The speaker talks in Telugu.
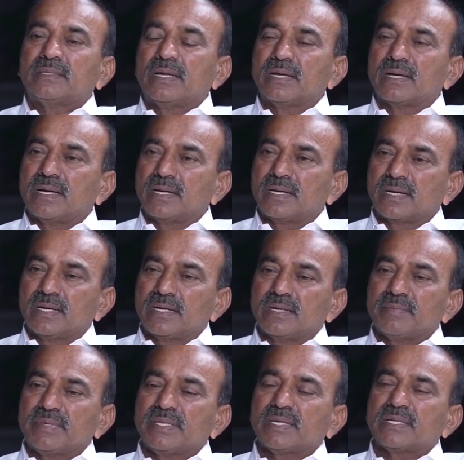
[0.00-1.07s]
తెలంగాణ
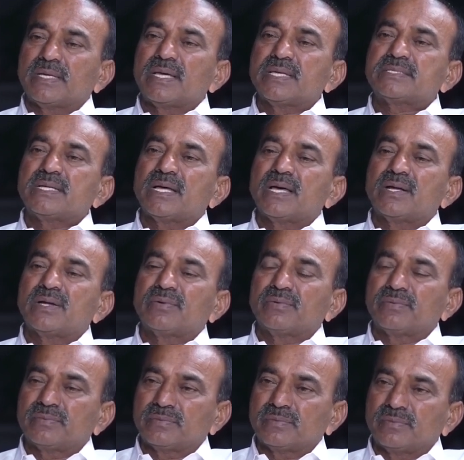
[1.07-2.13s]
గడ్డ మీద కేసీఆర్ను